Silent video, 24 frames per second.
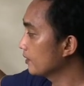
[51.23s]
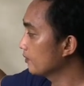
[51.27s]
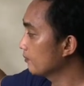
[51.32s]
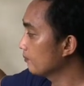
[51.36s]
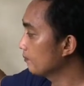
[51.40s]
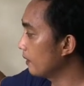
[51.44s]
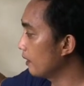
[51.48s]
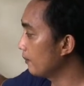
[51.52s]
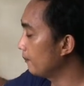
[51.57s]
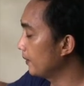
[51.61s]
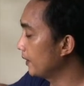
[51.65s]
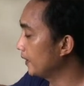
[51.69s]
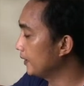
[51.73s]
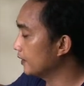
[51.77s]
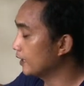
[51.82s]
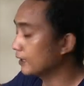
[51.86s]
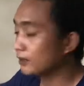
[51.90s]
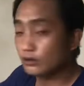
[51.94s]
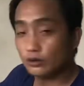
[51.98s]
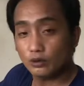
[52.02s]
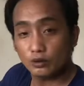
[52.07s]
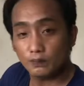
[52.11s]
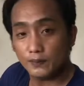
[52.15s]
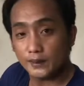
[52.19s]
Papalitan
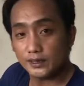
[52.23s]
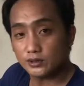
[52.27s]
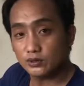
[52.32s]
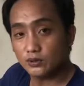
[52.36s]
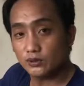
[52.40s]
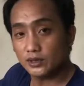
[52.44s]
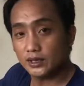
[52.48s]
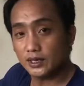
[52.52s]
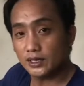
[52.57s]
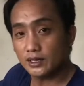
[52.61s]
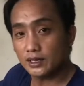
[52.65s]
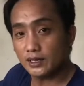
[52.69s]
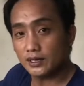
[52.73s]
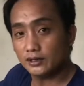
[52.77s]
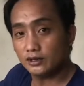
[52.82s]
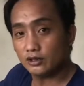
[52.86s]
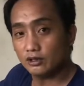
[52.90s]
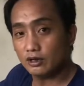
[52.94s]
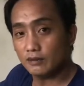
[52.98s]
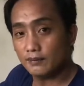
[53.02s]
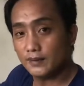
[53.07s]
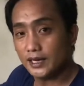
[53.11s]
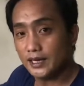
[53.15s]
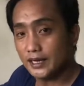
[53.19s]
ko yung paso niya na ito
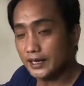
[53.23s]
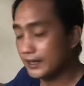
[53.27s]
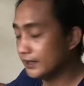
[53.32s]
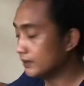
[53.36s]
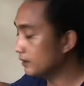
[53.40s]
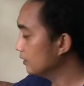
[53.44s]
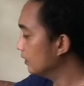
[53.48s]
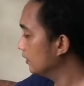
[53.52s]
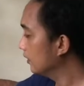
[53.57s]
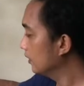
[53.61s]
na maliit